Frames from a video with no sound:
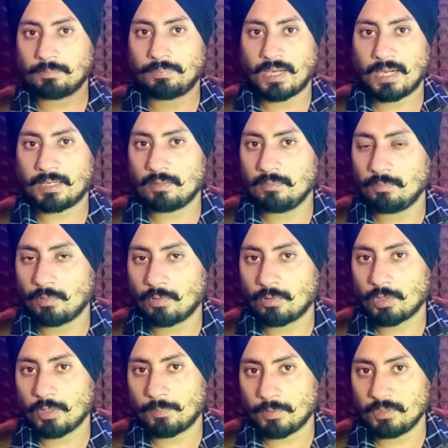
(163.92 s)
और जब ब्लैडन
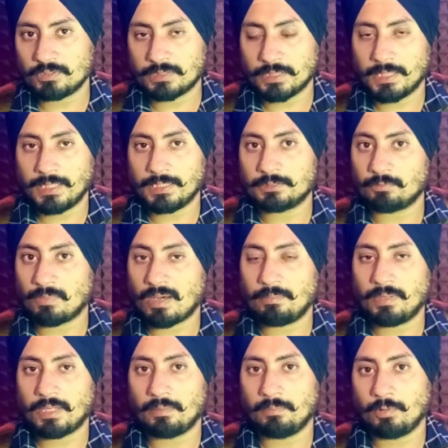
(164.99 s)
बोरो की पुलिस ने इस
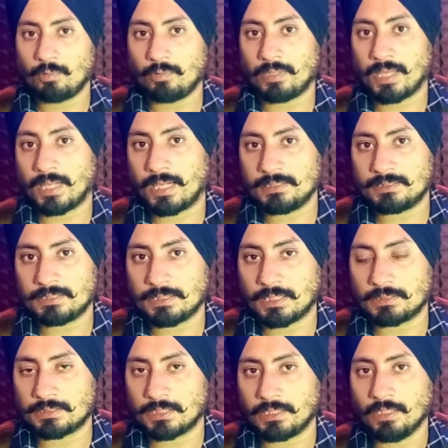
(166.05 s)
मामले की बिल्कुल गहराई से
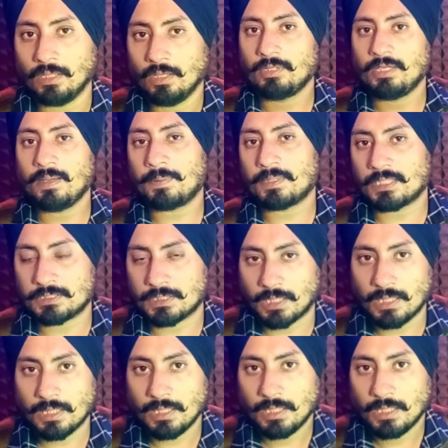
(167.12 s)
जांच की तो ये पता
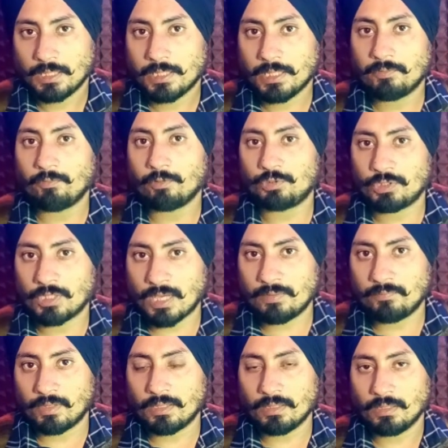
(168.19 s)
चला कि वो
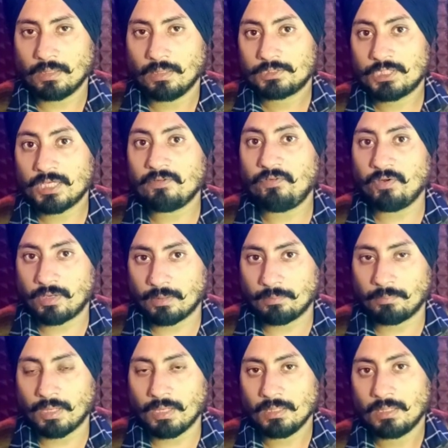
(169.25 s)
जानवर 6 फीट
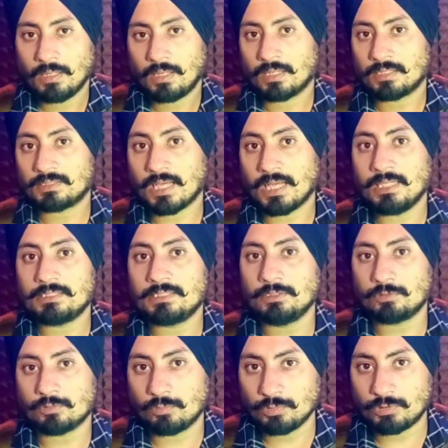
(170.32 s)
लंबा
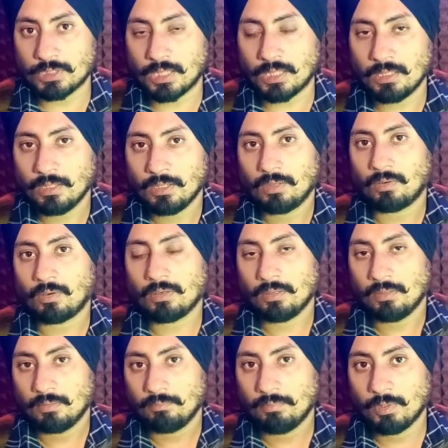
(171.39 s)
48 इंच ऊंचा
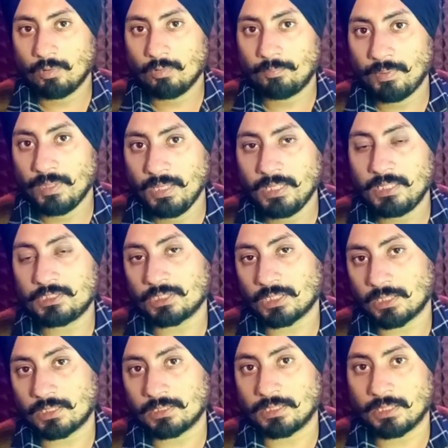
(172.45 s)
और बिल्कुल बिल्ली की
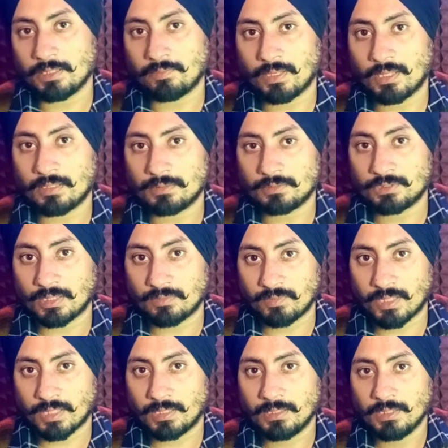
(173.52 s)
शक्ल का दिखने वाला
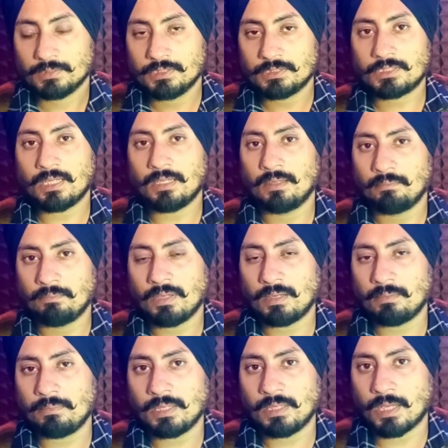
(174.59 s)
जानवर है जिसके
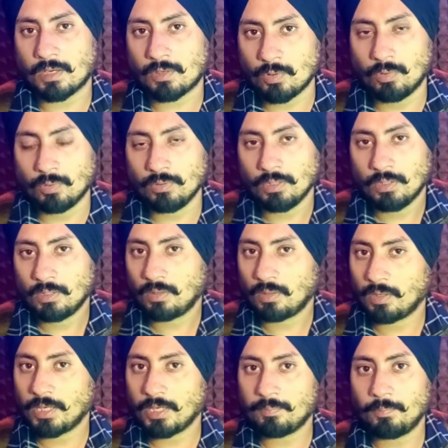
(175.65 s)
लंबे लंबे नाखून
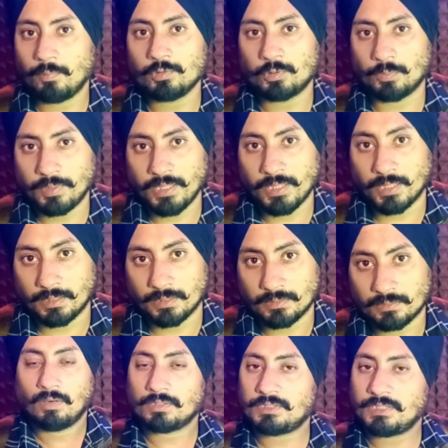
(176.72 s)
और एक पूछ भी है
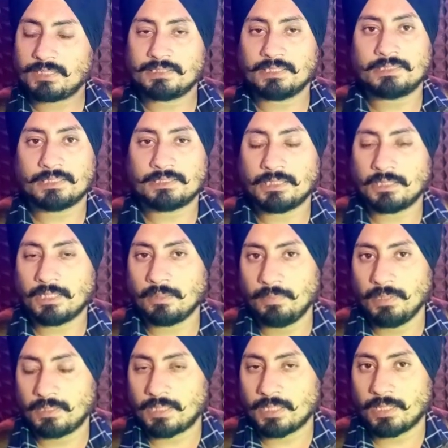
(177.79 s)
और जैसे जैसे
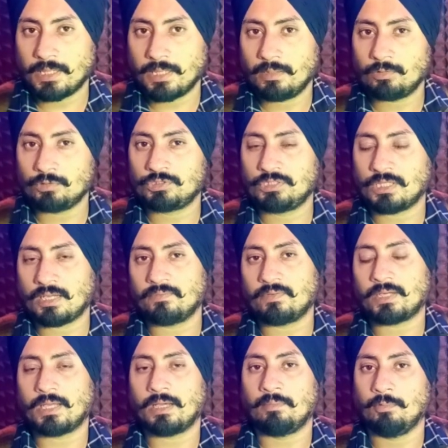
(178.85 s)
दिन बीतते गए उस
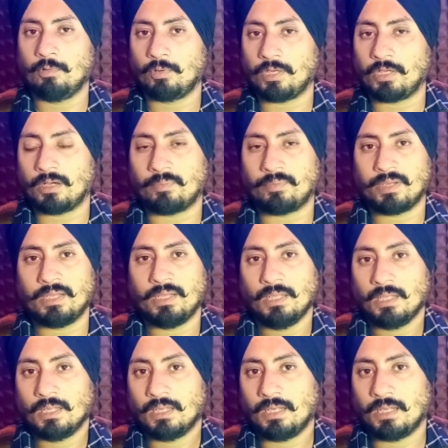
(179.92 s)
जानवर के हमलों की खबरें
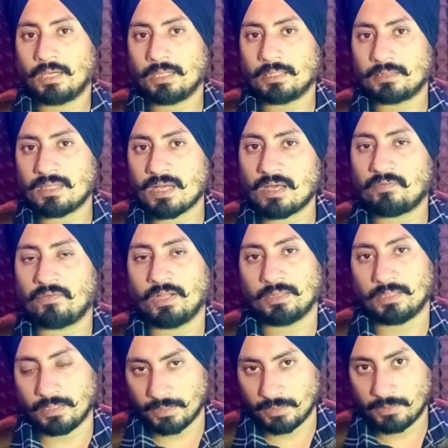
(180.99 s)
लगातार
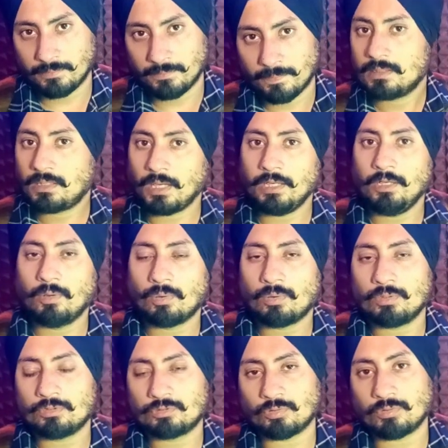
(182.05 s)
फैलती गई कई
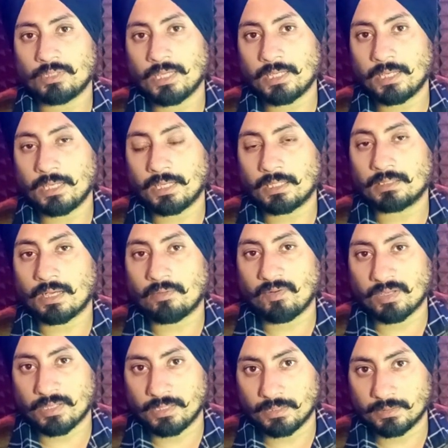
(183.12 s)
लोगों ने उसको देखने का
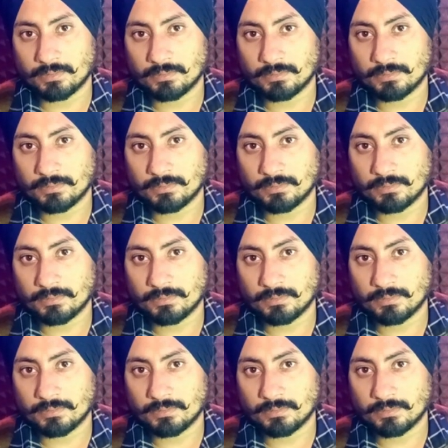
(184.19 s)
दावा